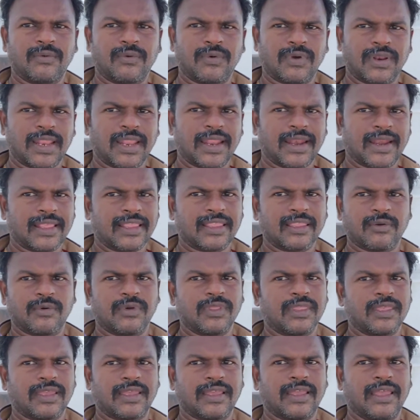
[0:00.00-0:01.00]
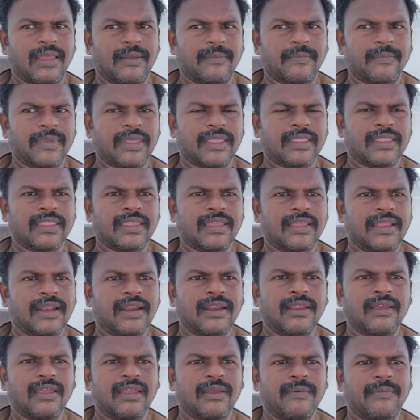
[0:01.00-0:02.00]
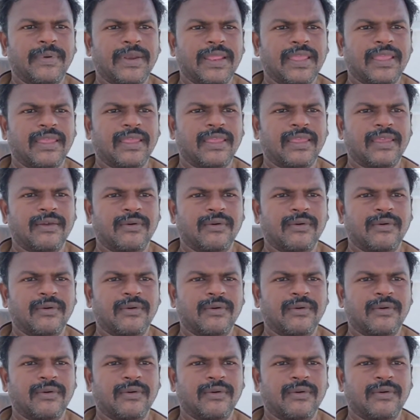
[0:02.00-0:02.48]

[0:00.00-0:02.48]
ஒரு இடத்த ஒதுக்குங்க அந்த இடம் எப்படி